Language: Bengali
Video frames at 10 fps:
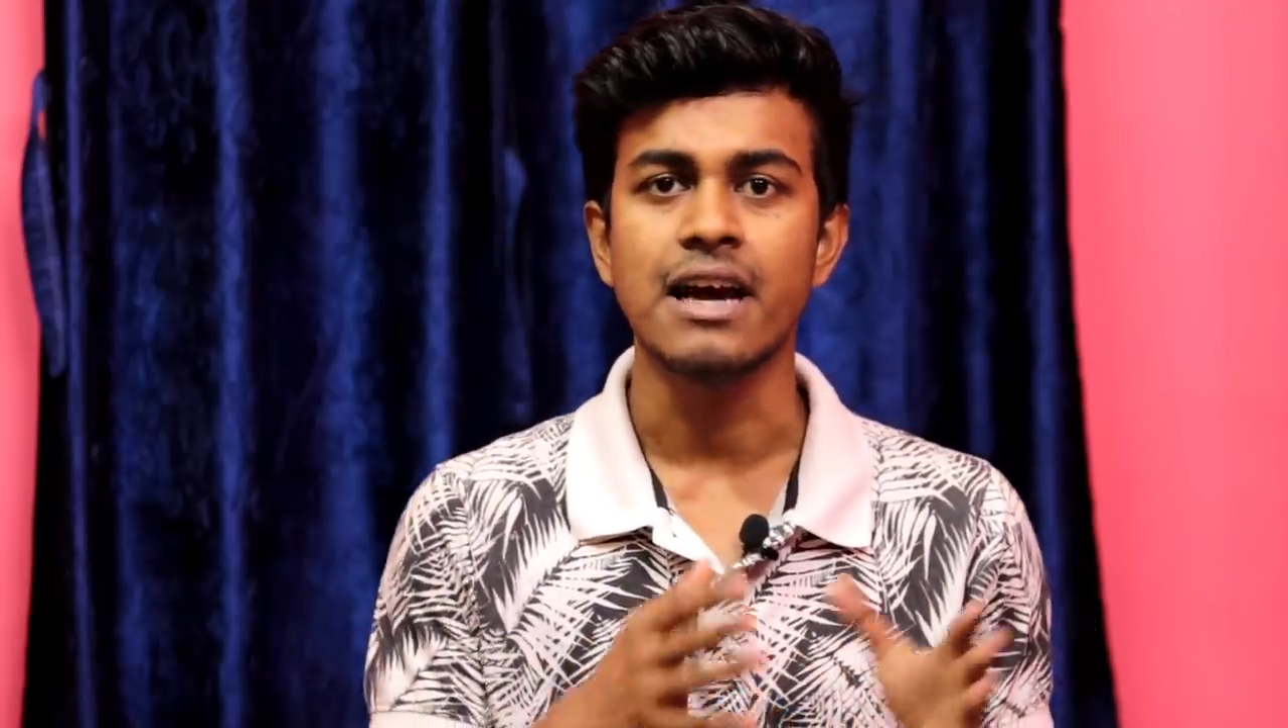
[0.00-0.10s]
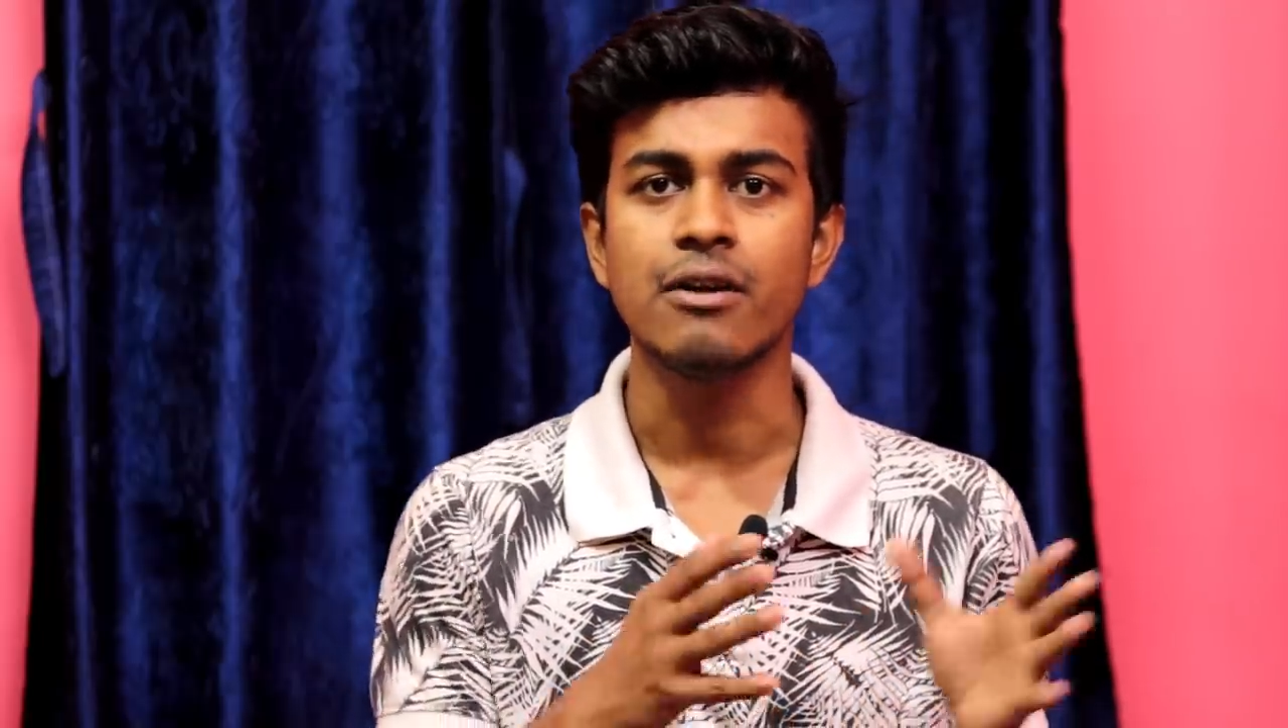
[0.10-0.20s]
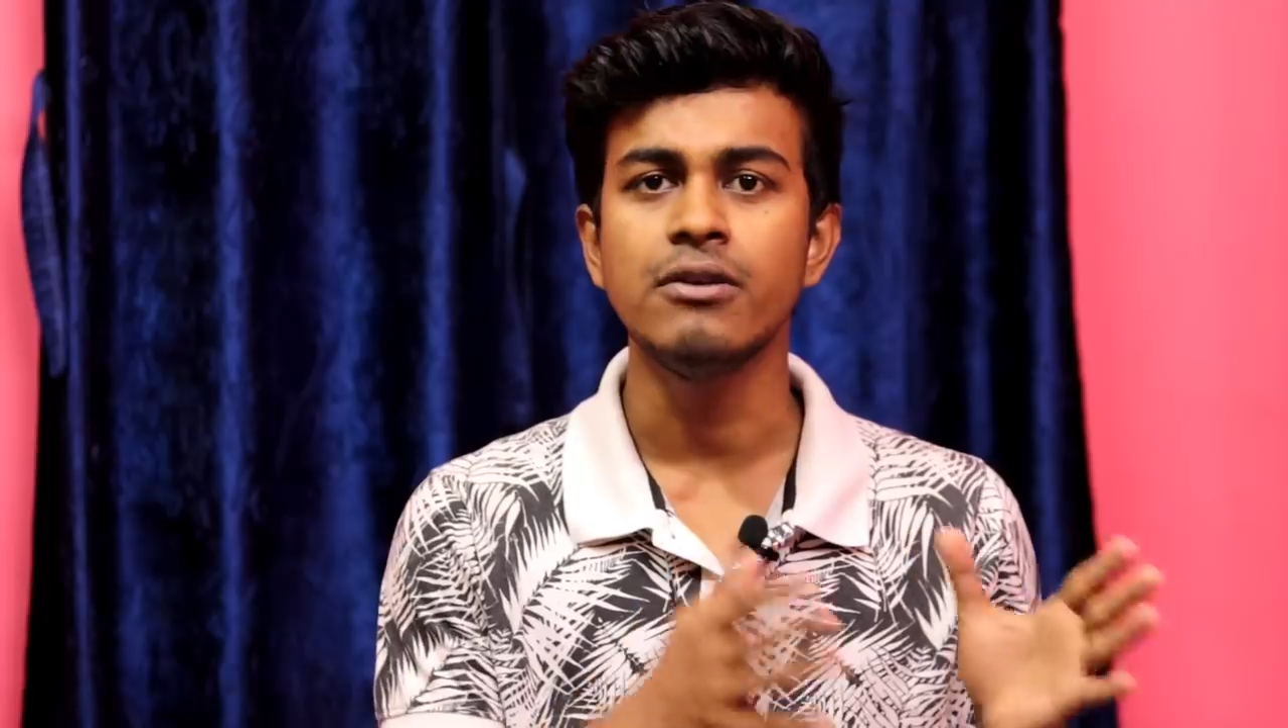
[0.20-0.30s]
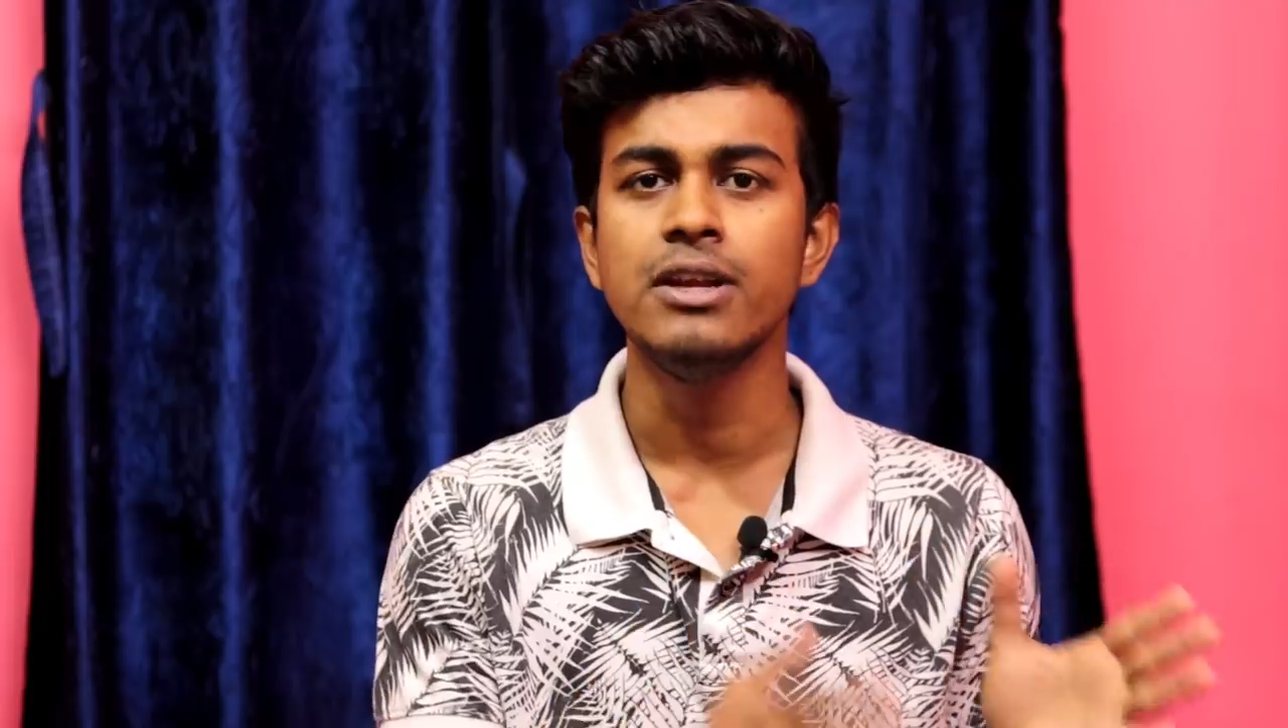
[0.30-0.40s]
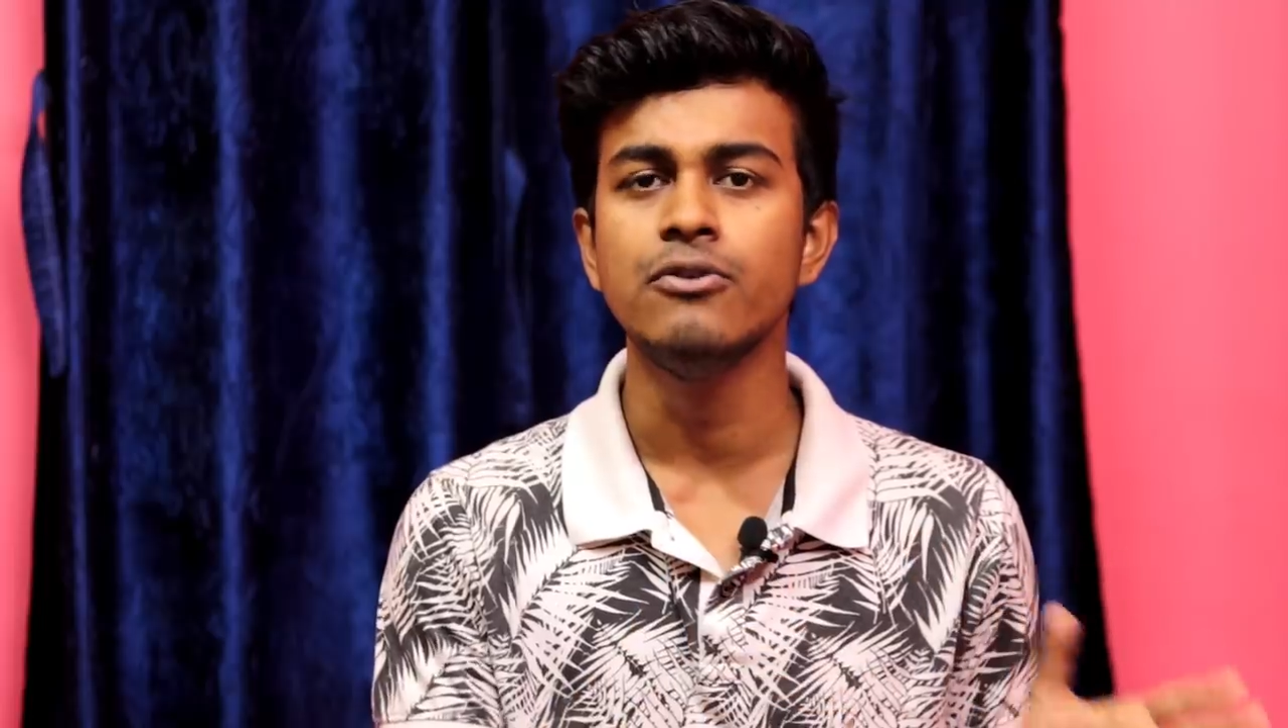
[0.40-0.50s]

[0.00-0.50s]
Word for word: কারণ